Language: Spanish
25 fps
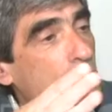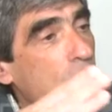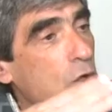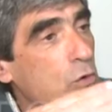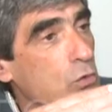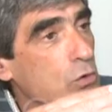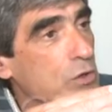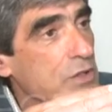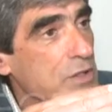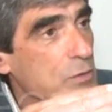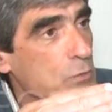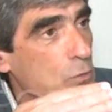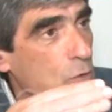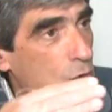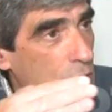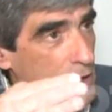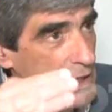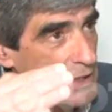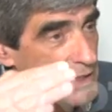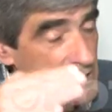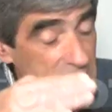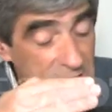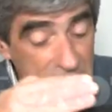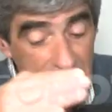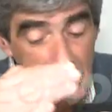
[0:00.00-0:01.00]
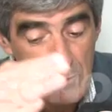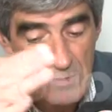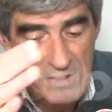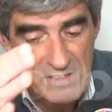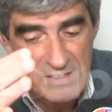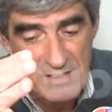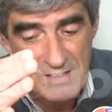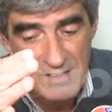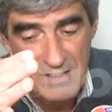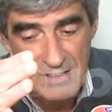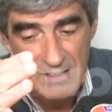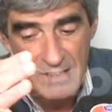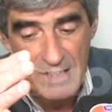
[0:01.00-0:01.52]
el último, el de seis
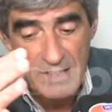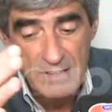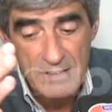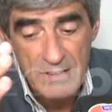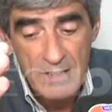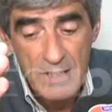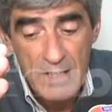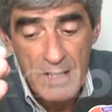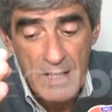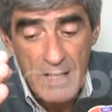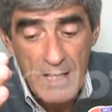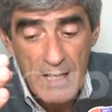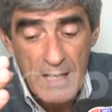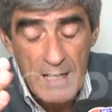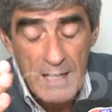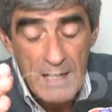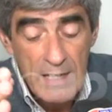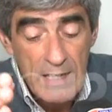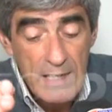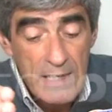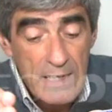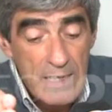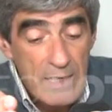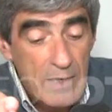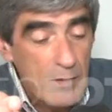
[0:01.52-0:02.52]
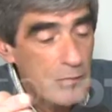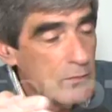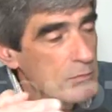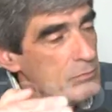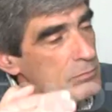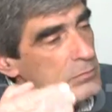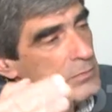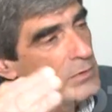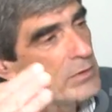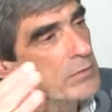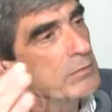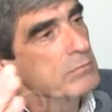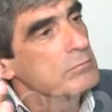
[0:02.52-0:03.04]
meses atrás.
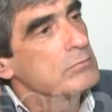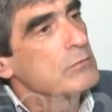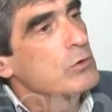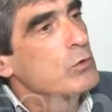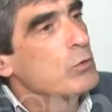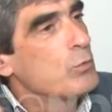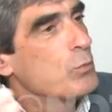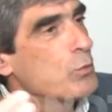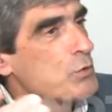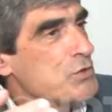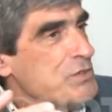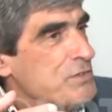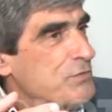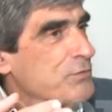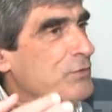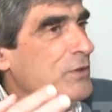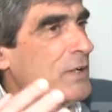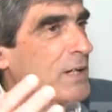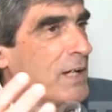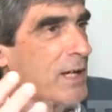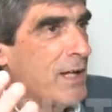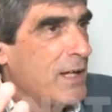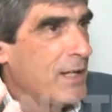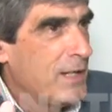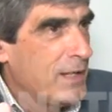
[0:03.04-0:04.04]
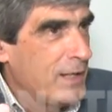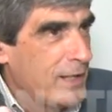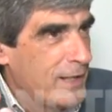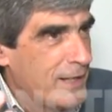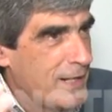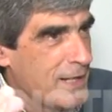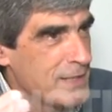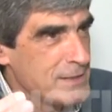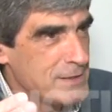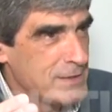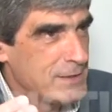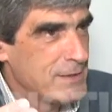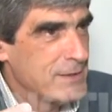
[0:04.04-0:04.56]
Como si fuera
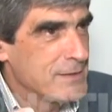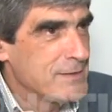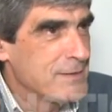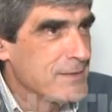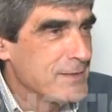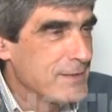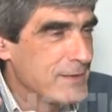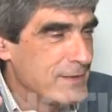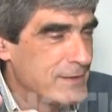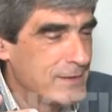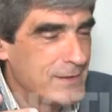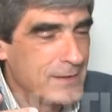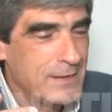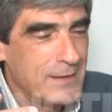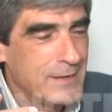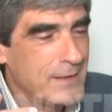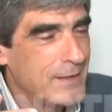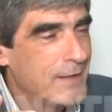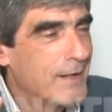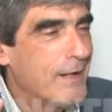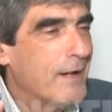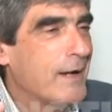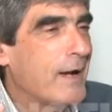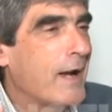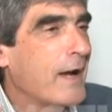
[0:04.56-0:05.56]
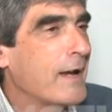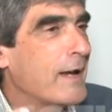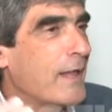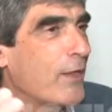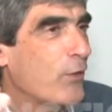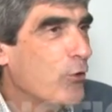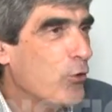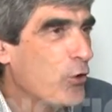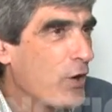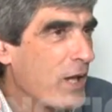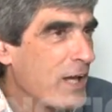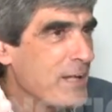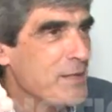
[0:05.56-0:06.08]
calles este,
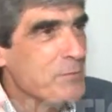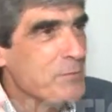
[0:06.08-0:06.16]
ganadoras